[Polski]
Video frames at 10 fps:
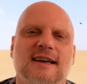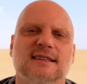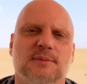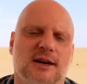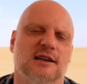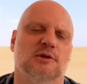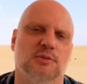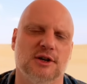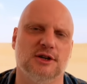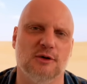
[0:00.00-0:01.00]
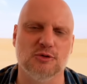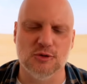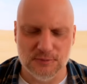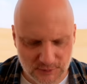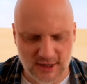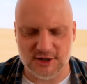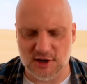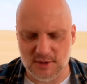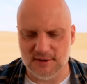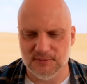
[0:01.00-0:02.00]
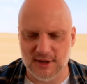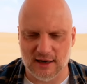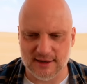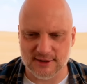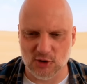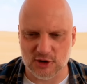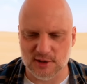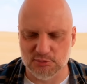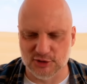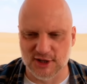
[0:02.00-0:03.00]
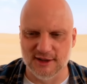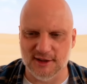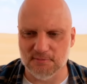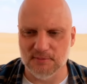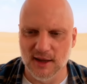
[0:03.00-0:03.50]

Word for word: Zapraszam od poniedziałku, jedziemy dalej z koksem pustynnym.